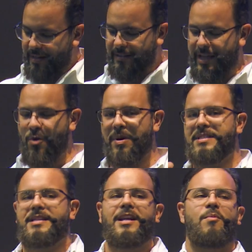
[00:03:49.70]
tem uma
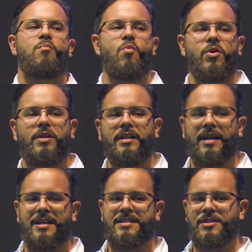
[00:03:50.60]
cena muito
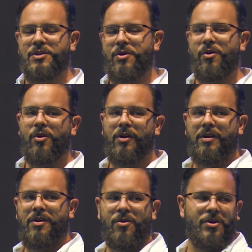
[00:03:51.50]
interessante que eu,
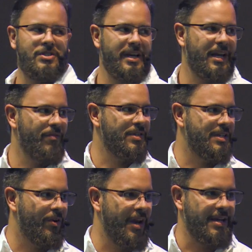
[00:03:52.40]
que eu gostaria que você
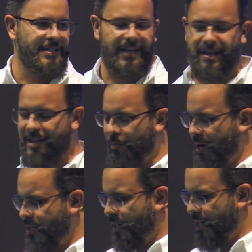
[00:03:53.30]
olhasse aqui. Dá uma
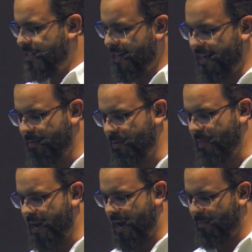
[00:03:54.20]
olhadinha nesse clipe
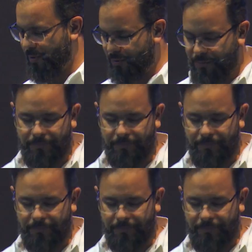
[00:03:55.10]
bem rápido.